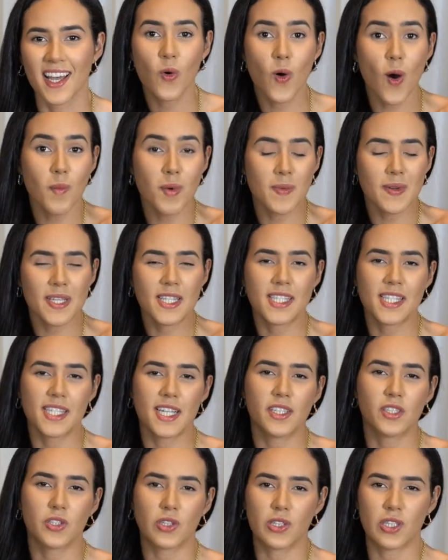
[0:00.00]
Como a medicina
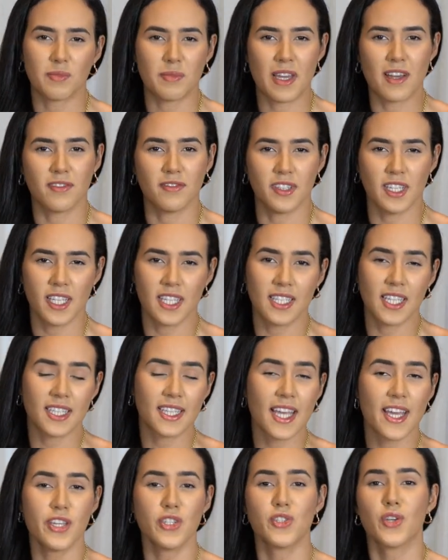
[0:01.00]
entrou na minha vida,
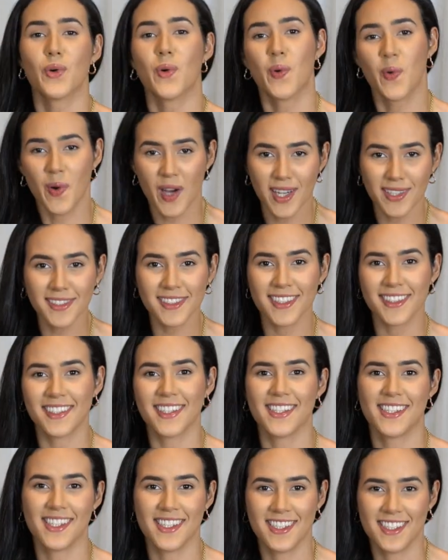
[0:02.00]
desde quando eu
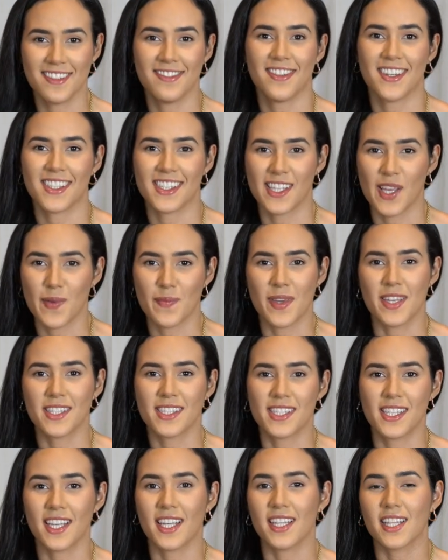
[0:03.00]
decidi fazer
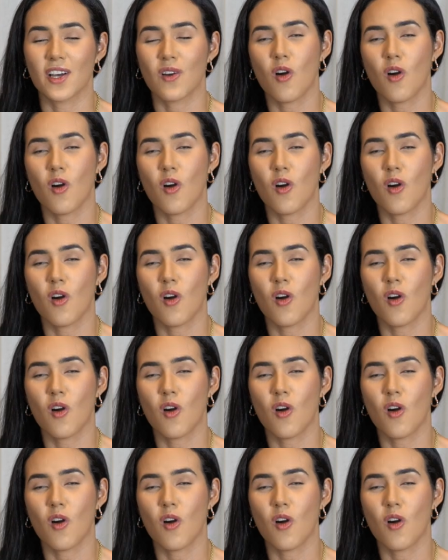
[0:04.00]
medicina,